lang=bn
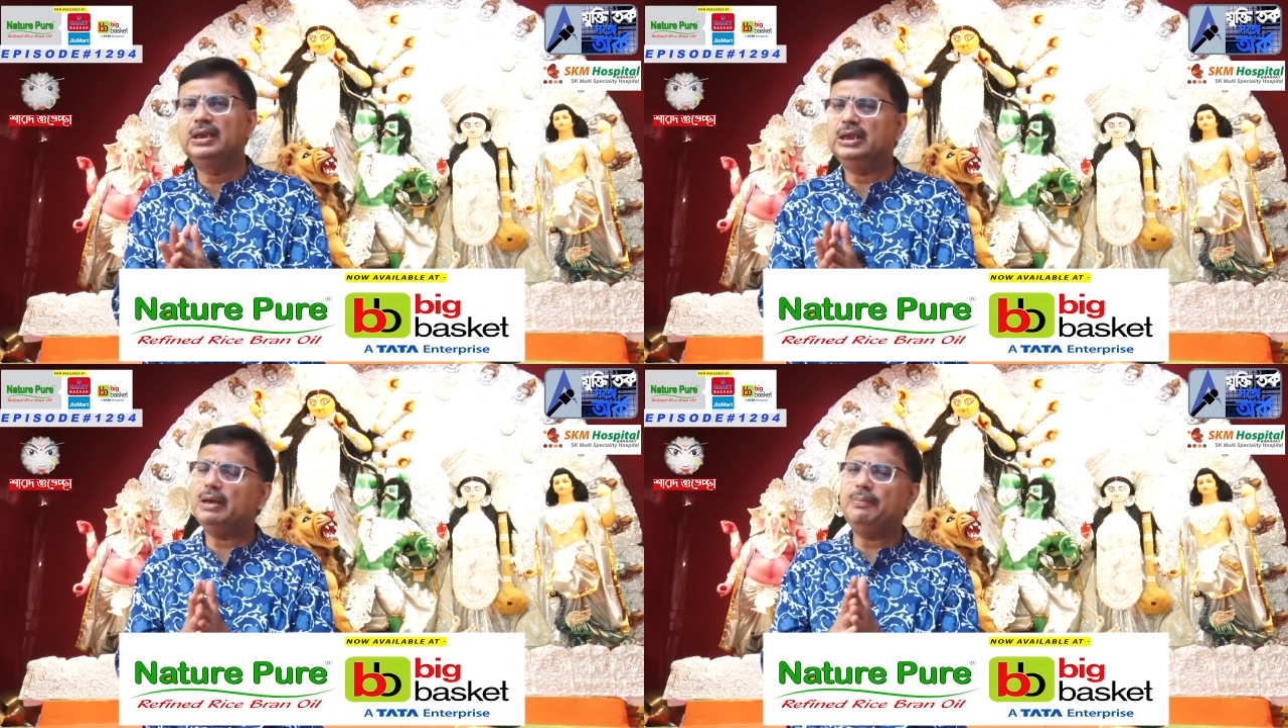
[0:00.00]

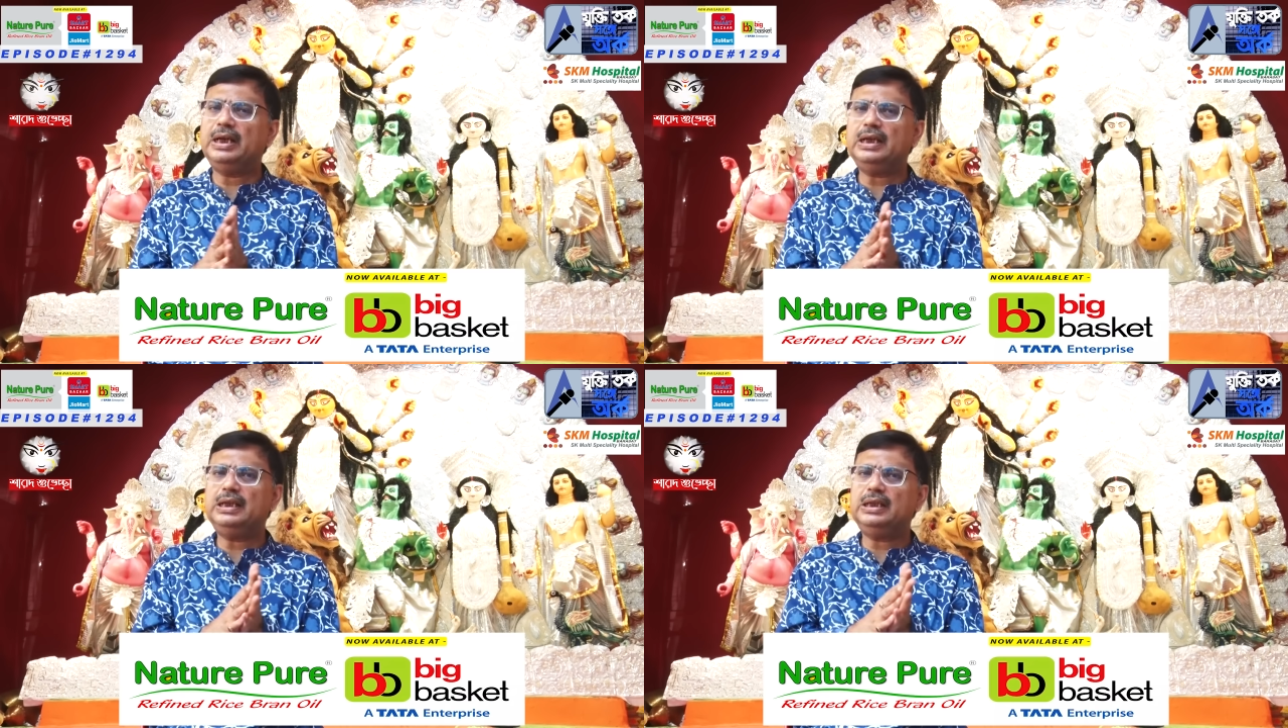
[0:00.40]
সেটা
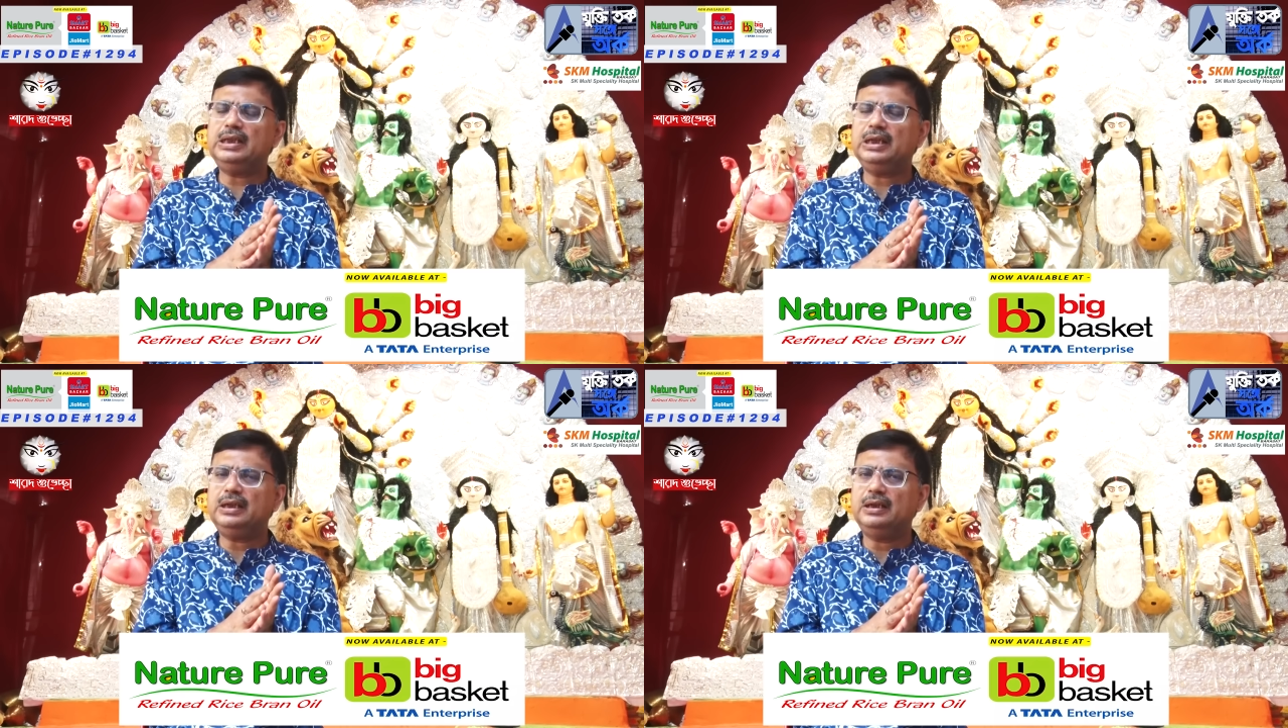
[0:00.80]
মেনে
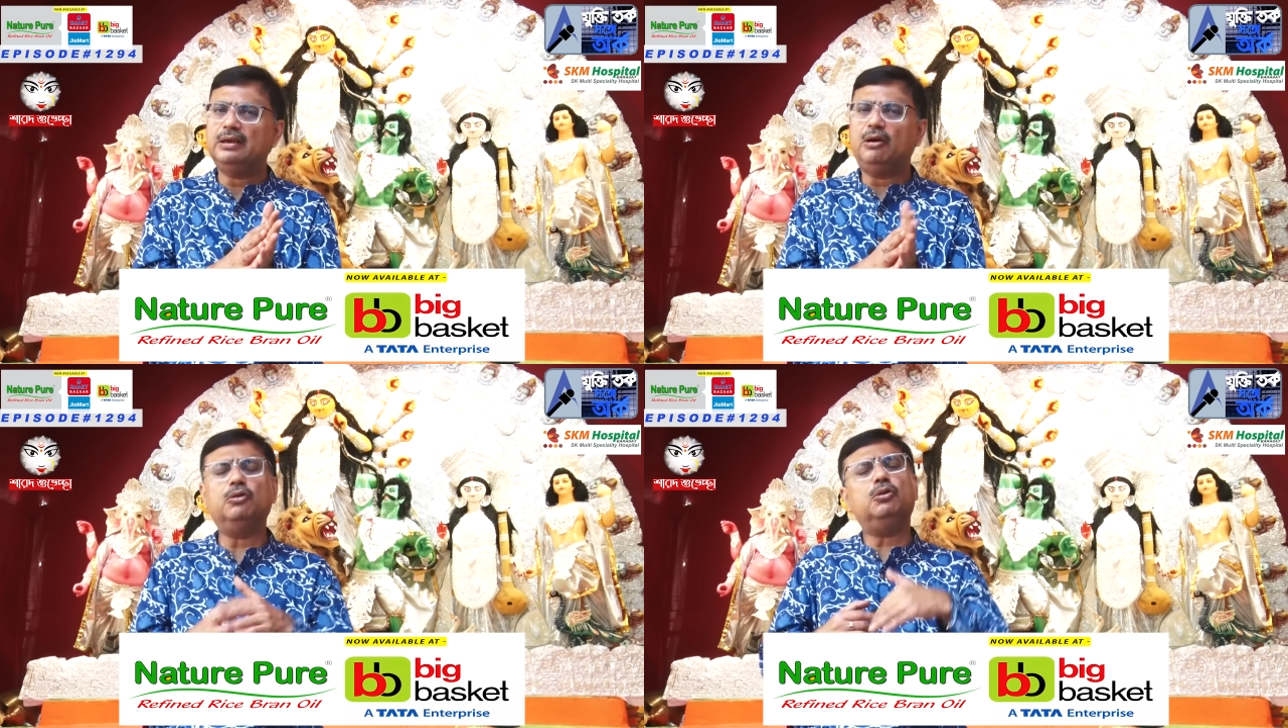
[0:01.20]
নিয়েছেন
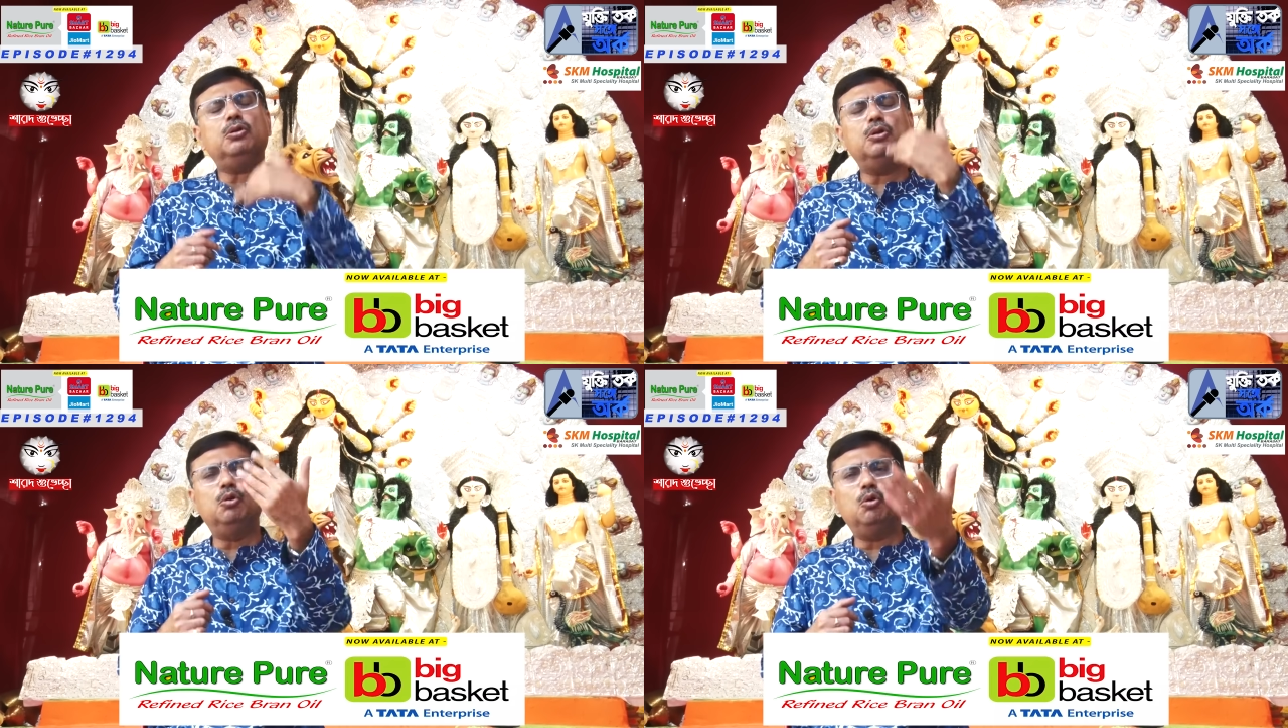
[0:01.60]

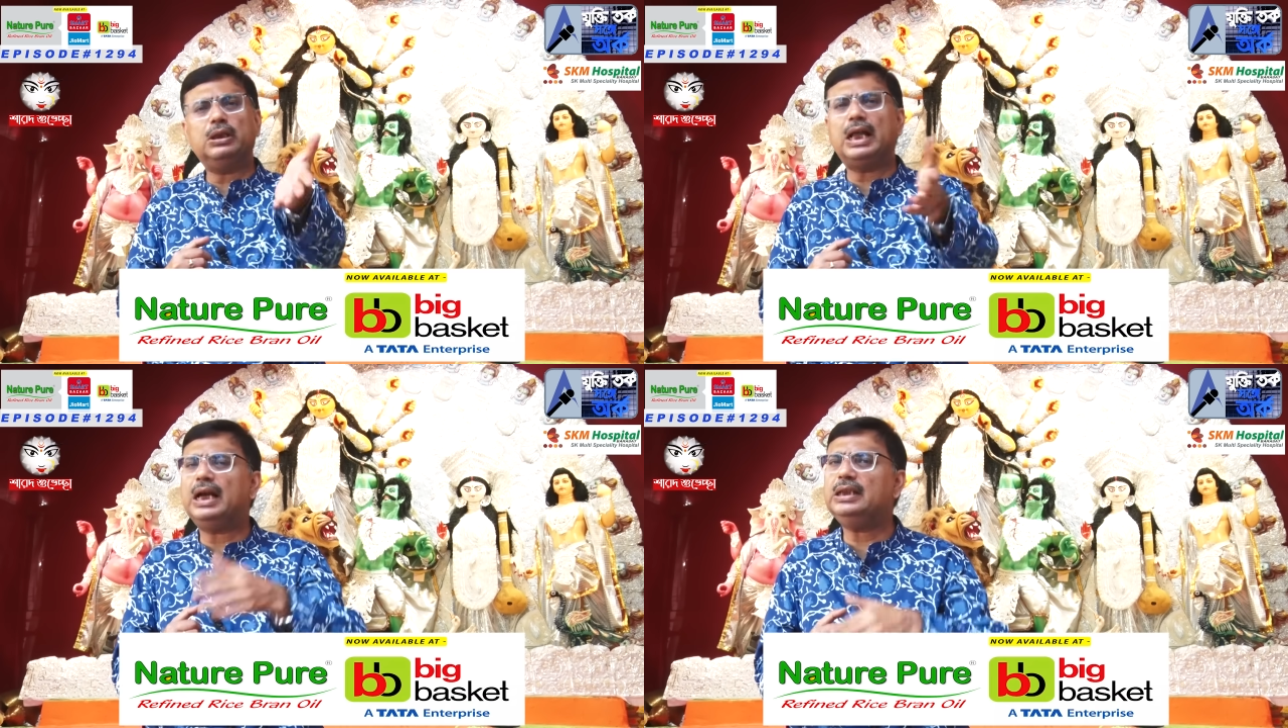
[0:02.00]
অন্তত লোক
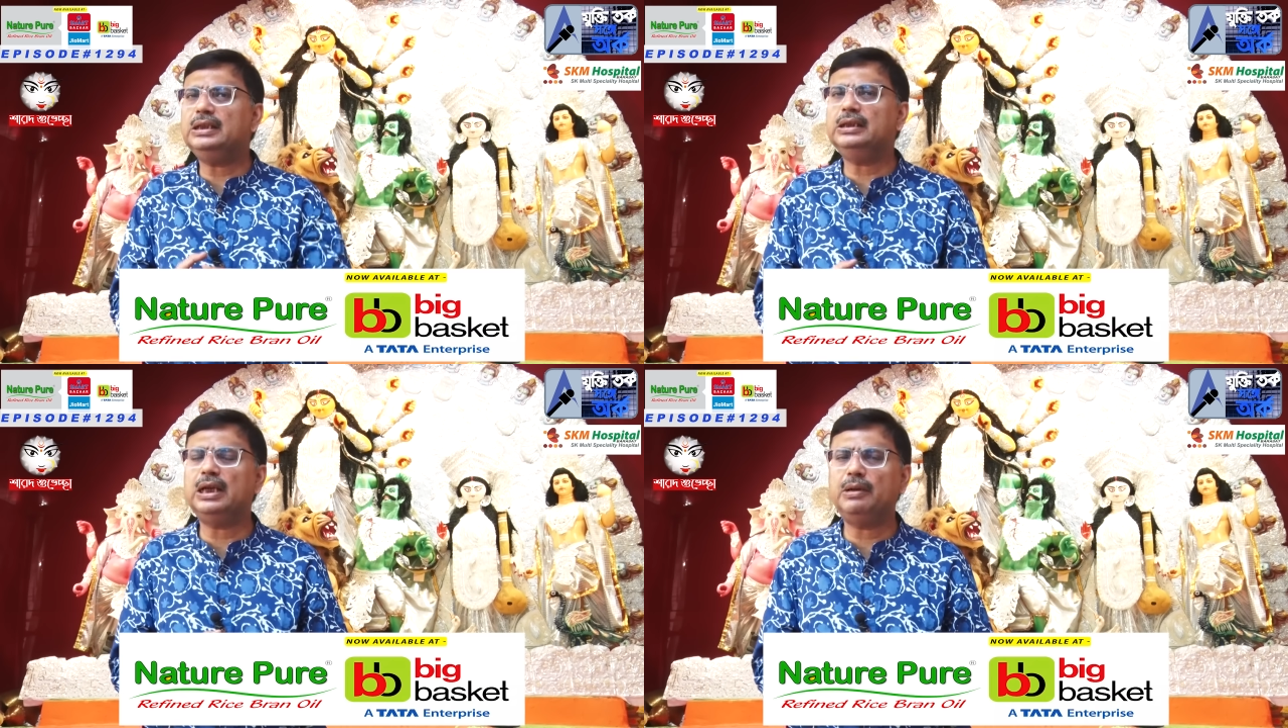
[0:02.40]

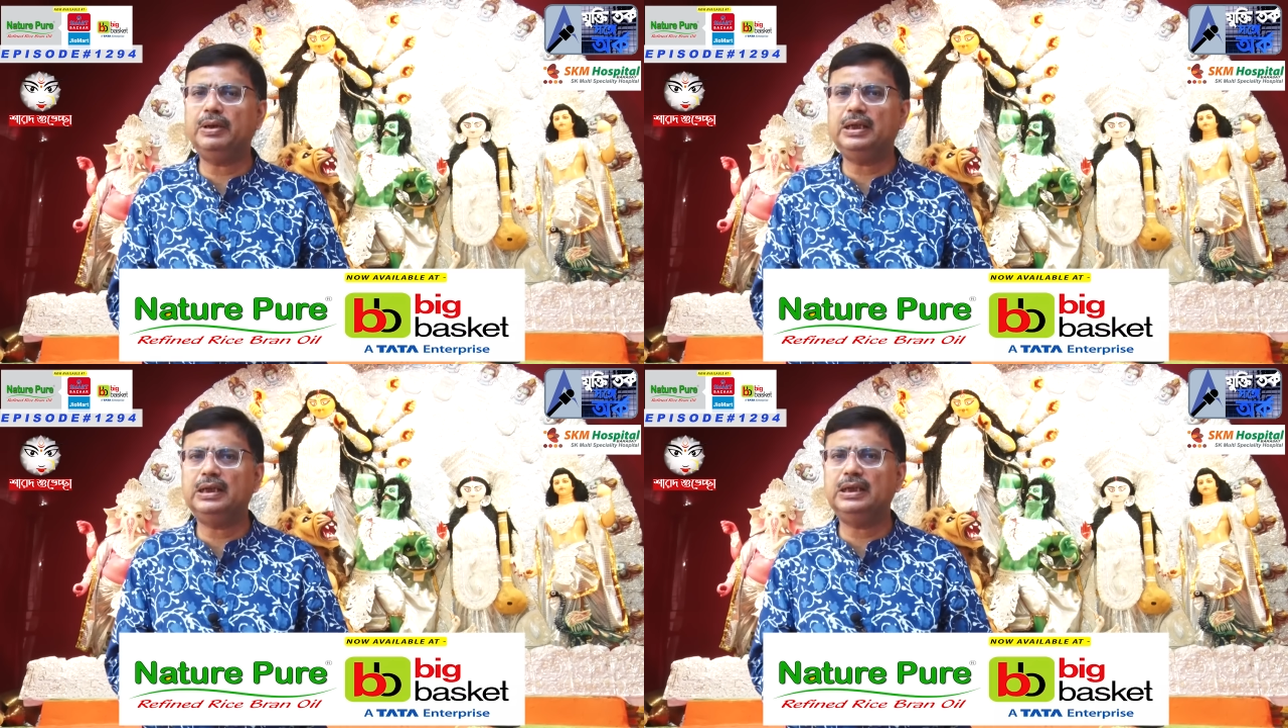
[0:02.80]
দেখাচ্ছেন তারা
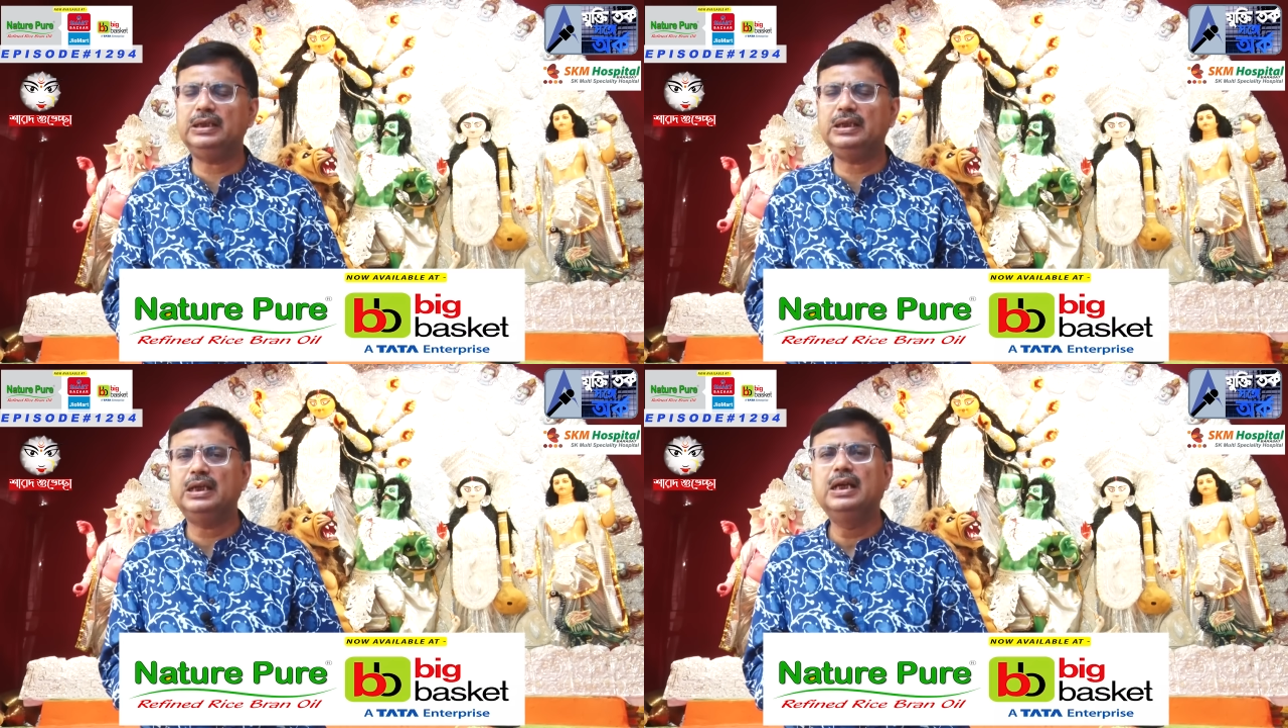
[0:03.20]
মেনে
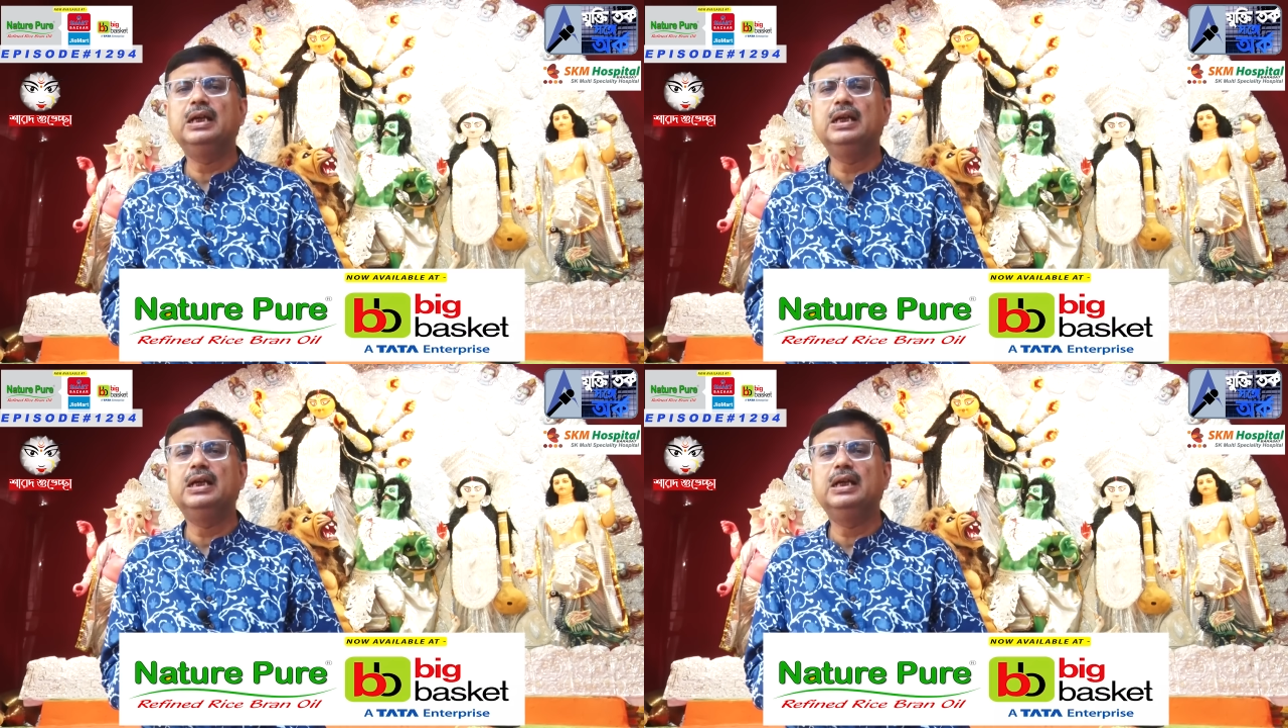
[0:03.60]
নিয়েছেন